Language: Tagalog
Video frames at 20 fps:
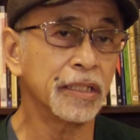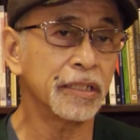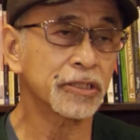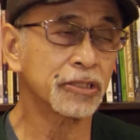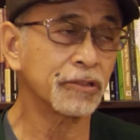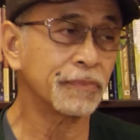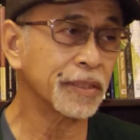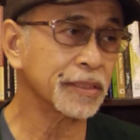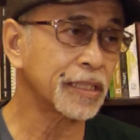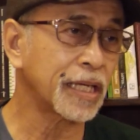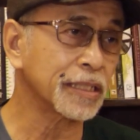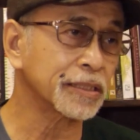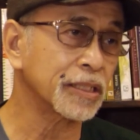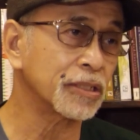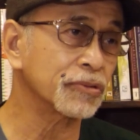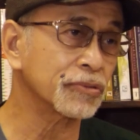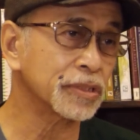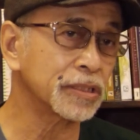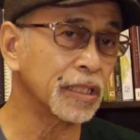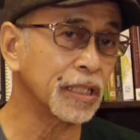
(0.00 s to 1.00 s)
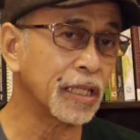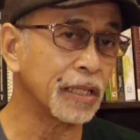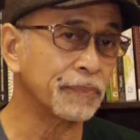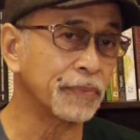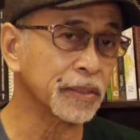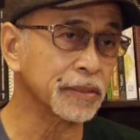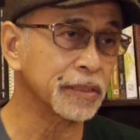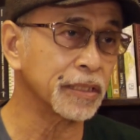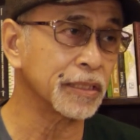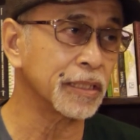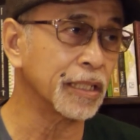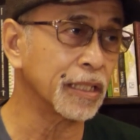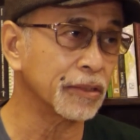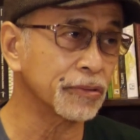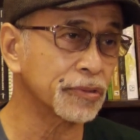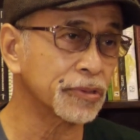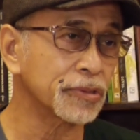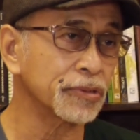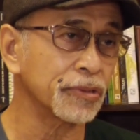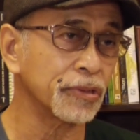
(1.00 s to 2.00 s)
So magtatanong sila pag di nila
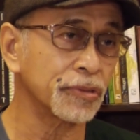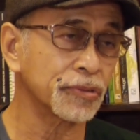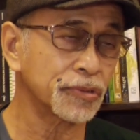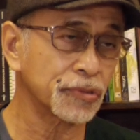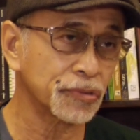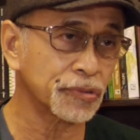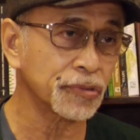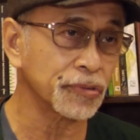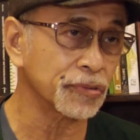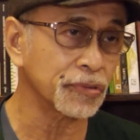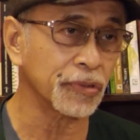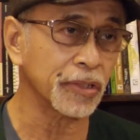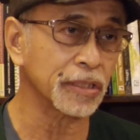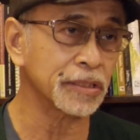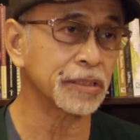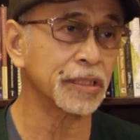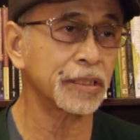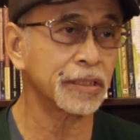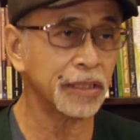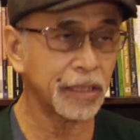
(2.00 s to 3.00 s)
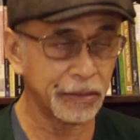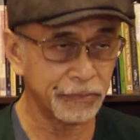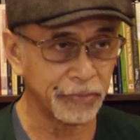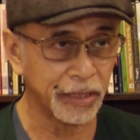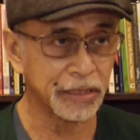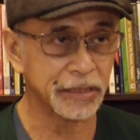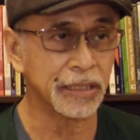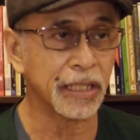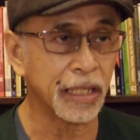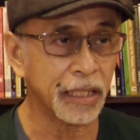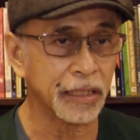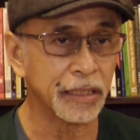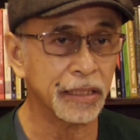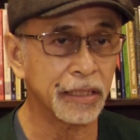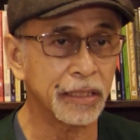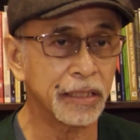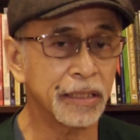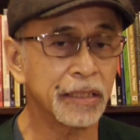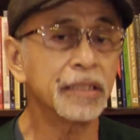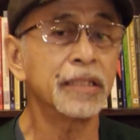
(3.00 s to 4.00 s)
gusto, susuntokin sa tiyan,
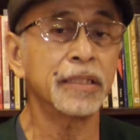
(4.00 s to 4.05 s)
bagsak